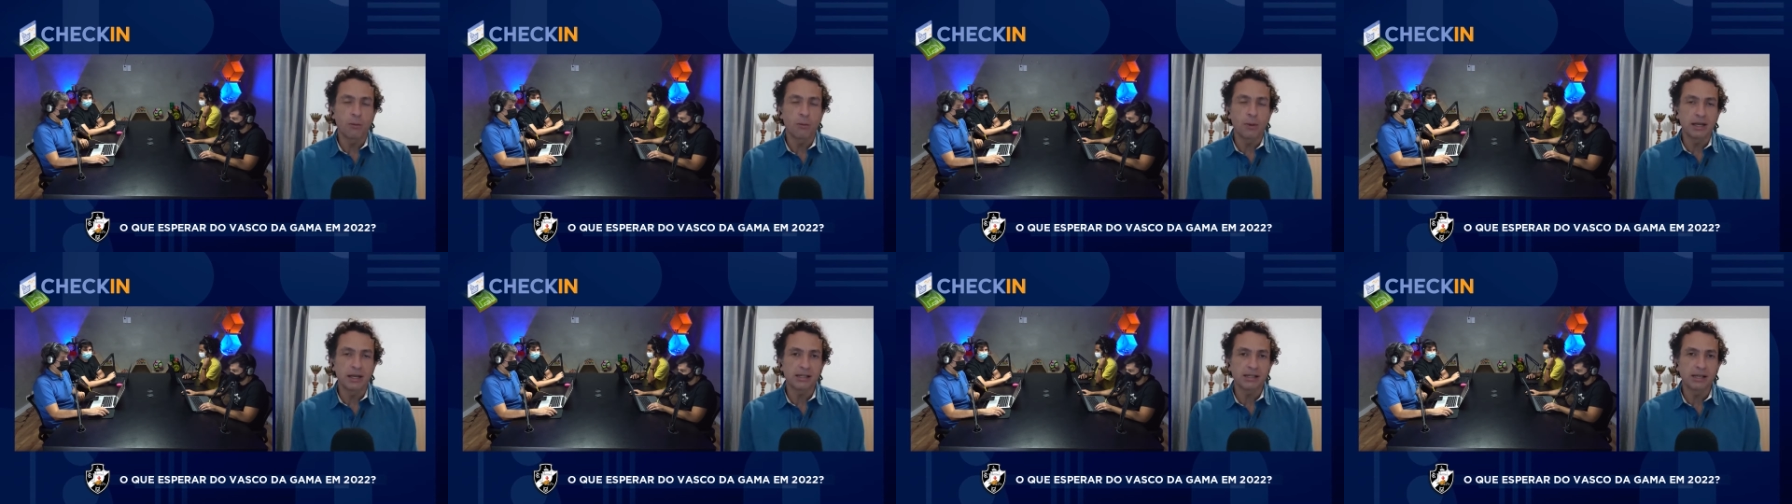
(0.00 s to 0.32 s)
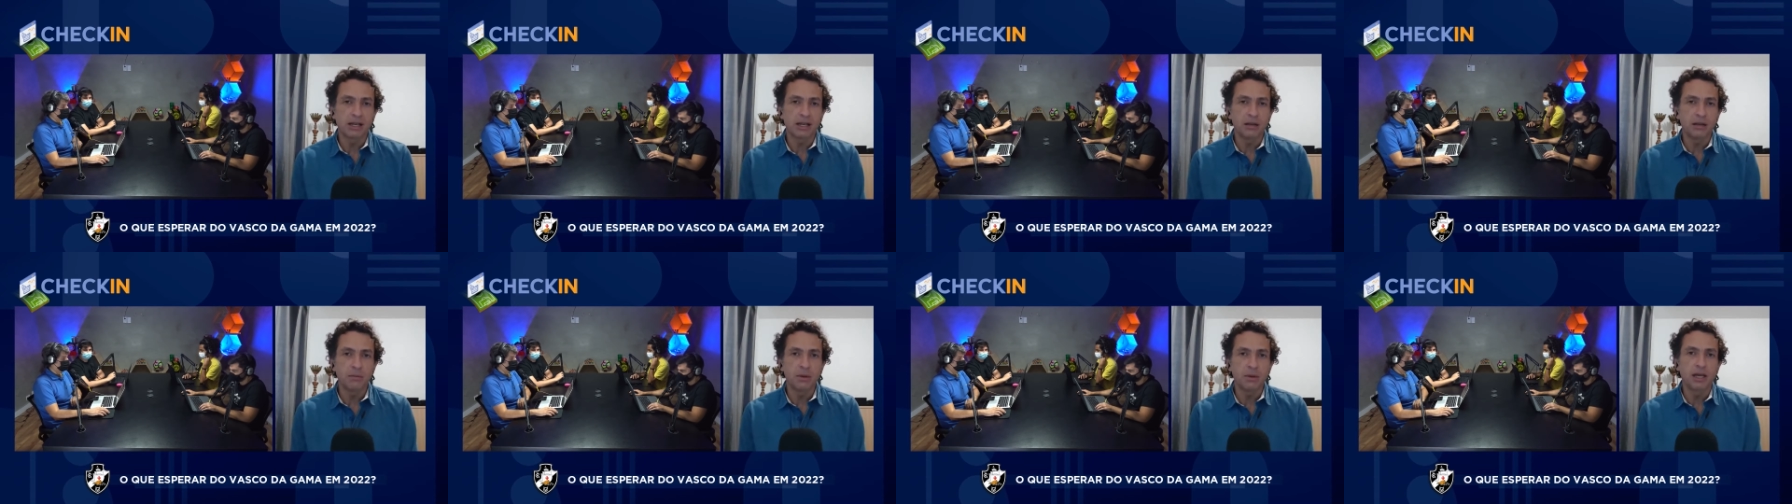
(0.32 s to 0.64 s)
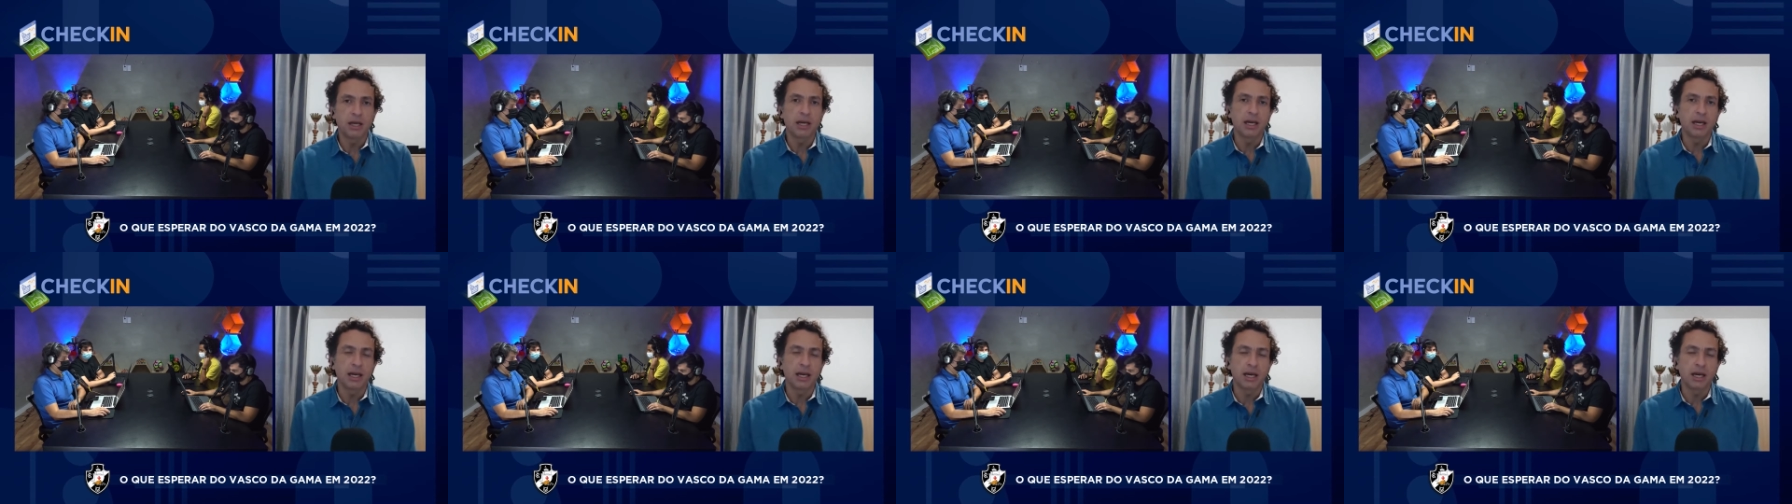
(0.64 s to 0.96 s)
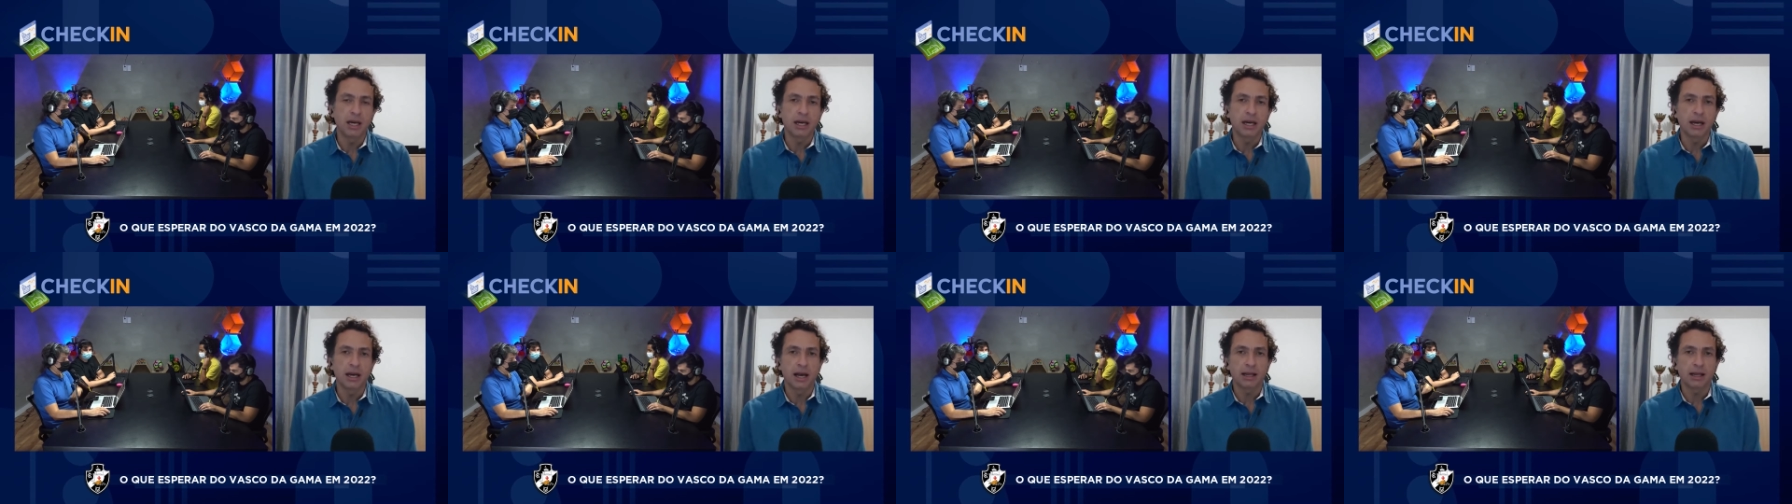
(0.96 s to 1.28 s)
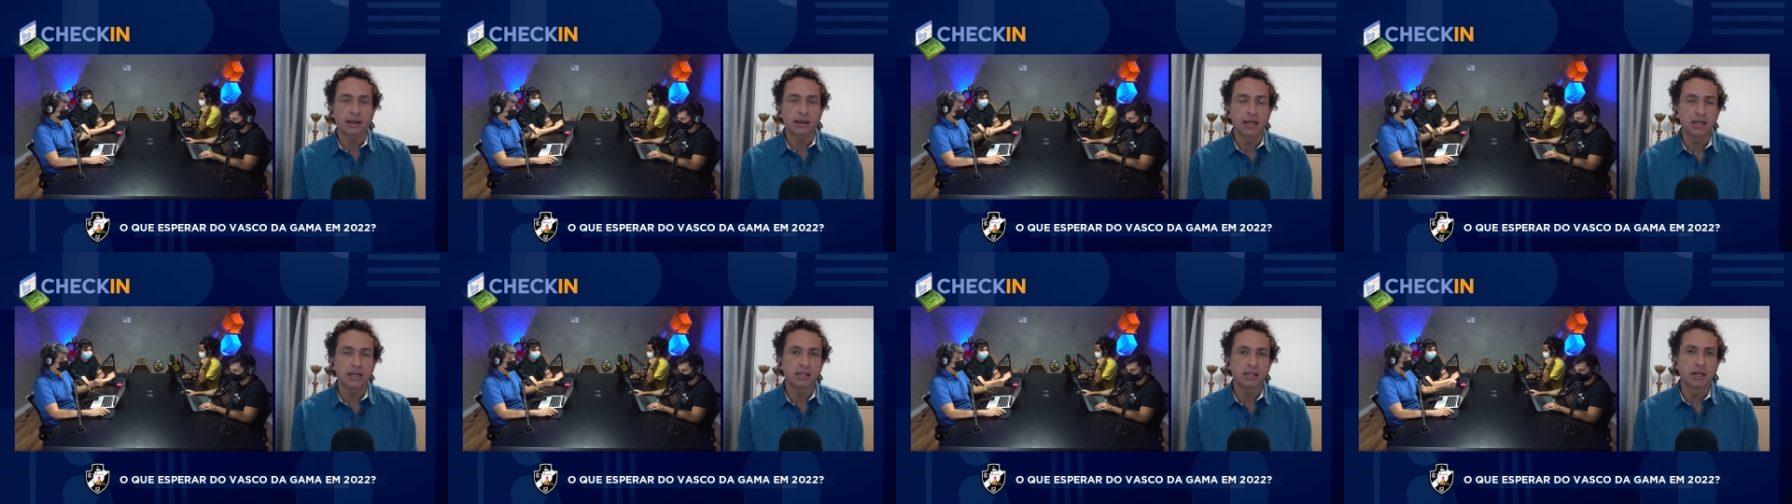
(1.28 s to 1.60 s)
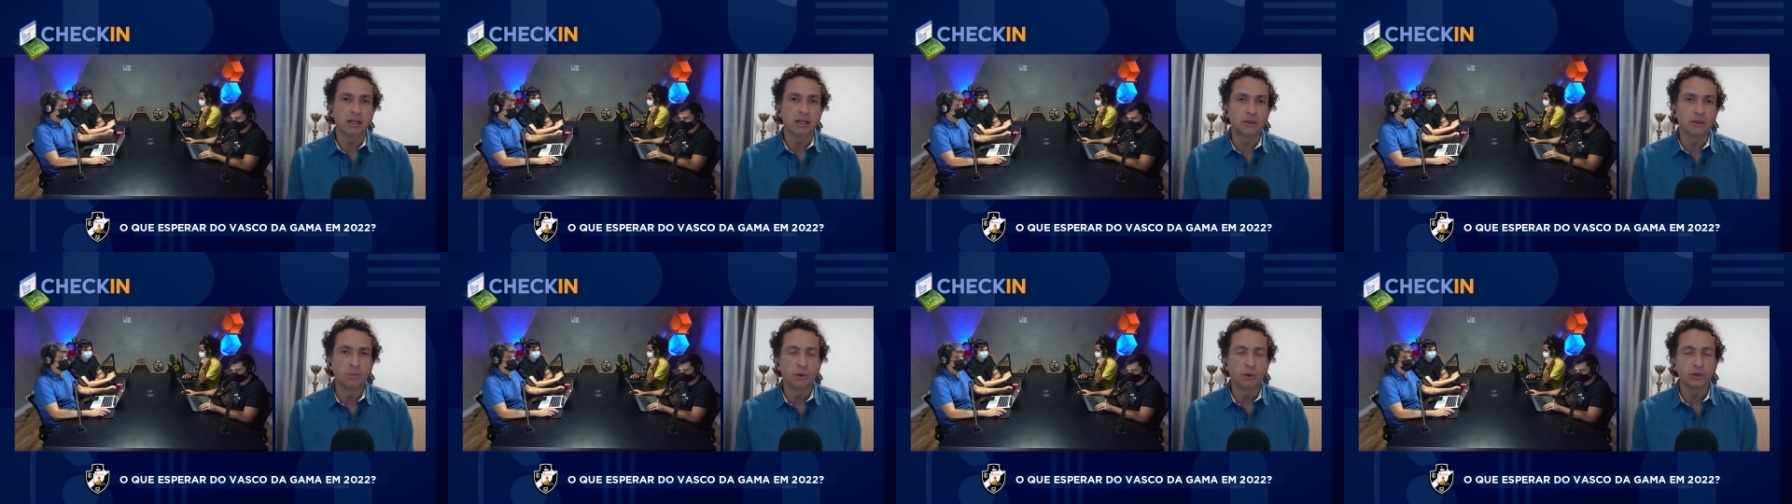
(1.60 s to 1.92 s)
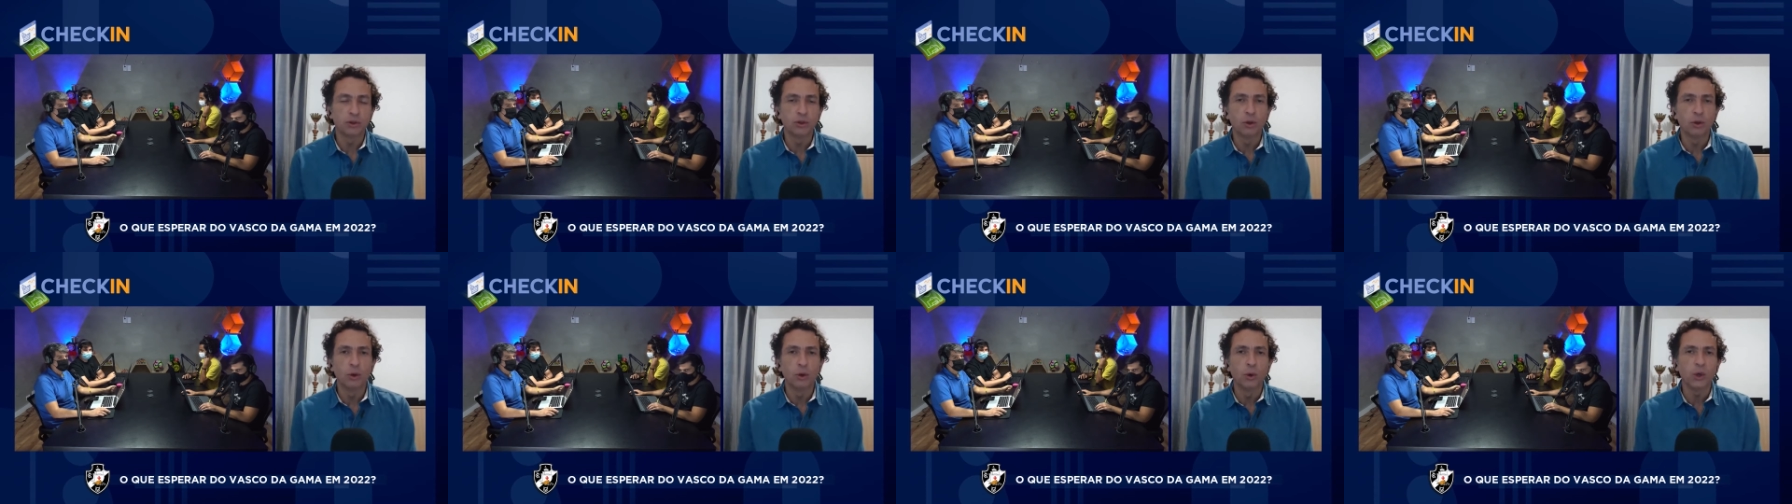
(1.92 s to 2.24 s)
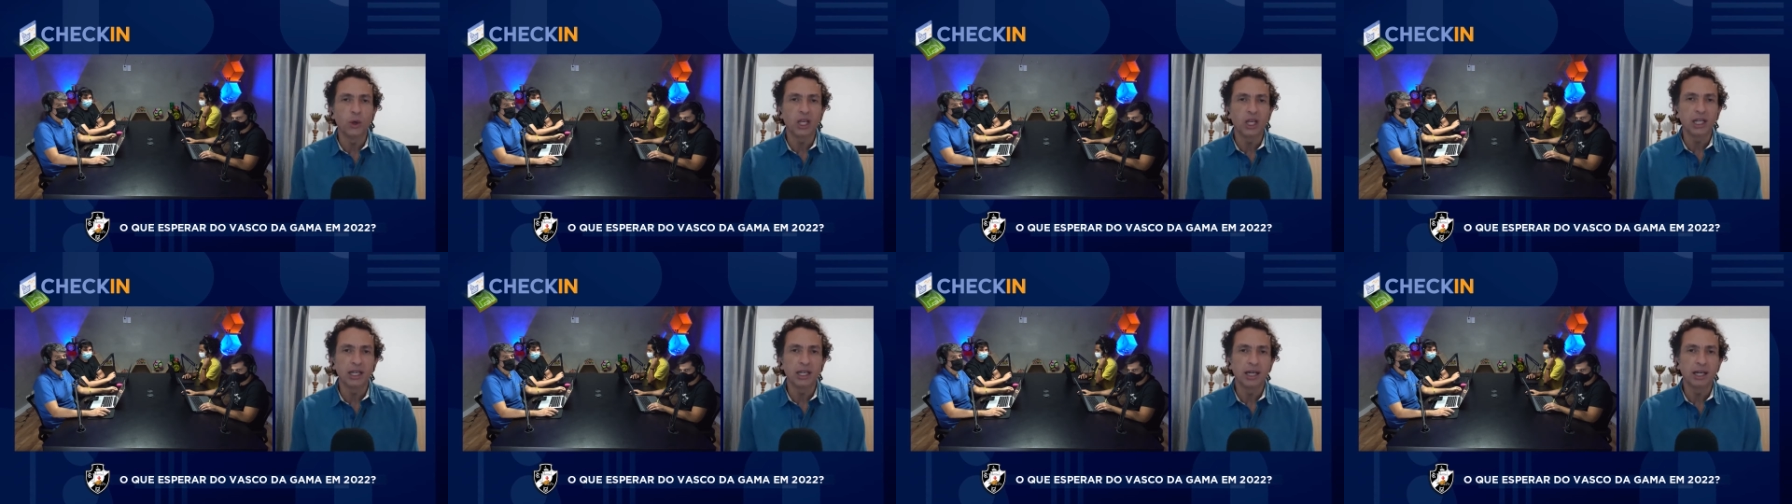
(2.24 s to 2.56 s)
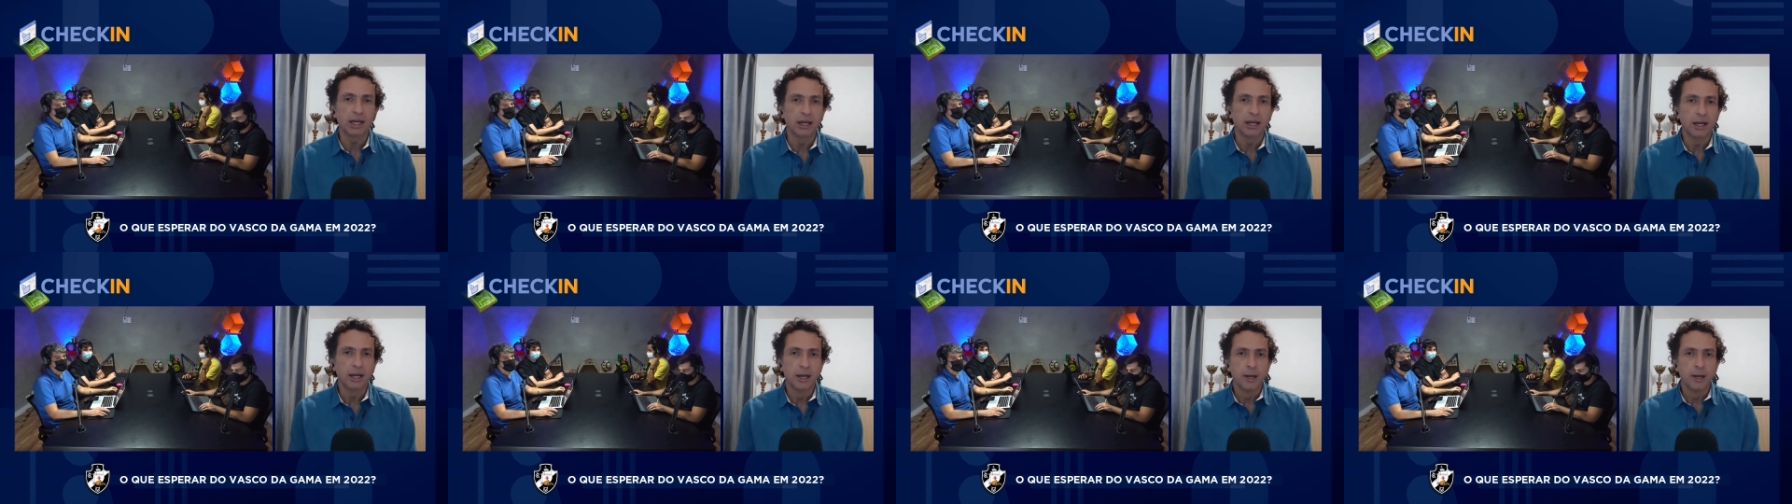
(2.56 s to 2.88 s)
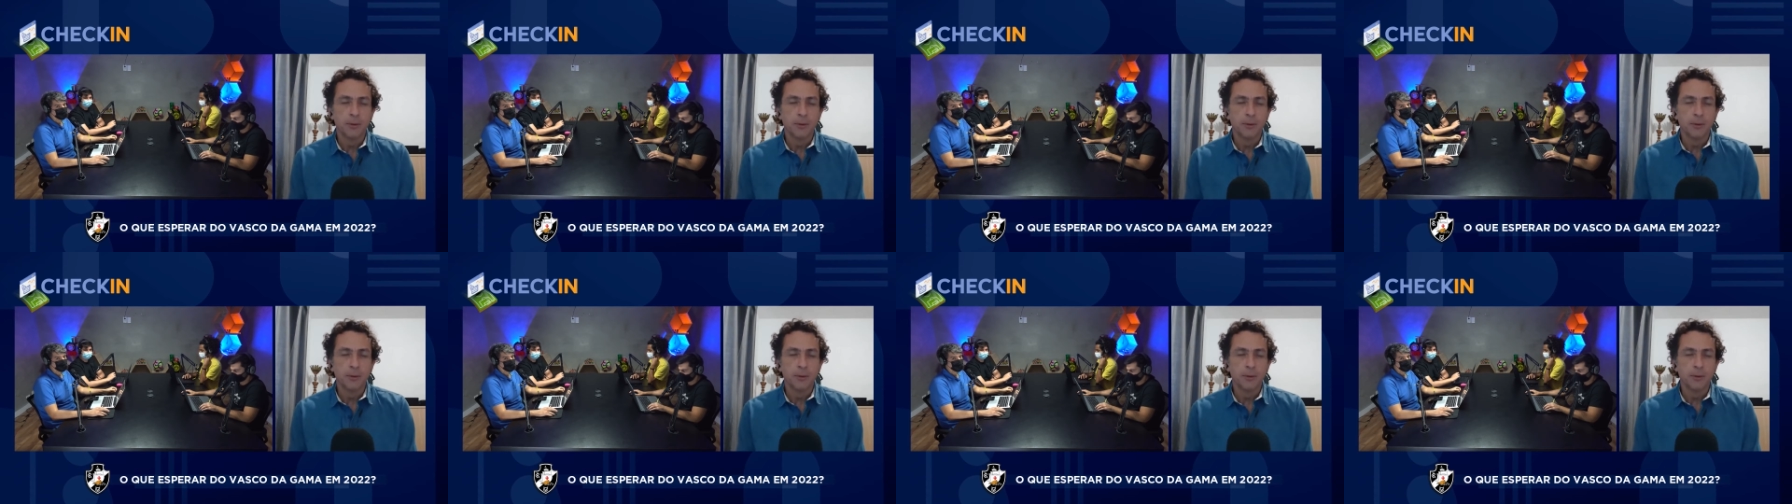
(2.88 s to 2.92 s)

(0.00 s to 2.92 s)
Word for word: uma Série B até certo ponto ruim, né?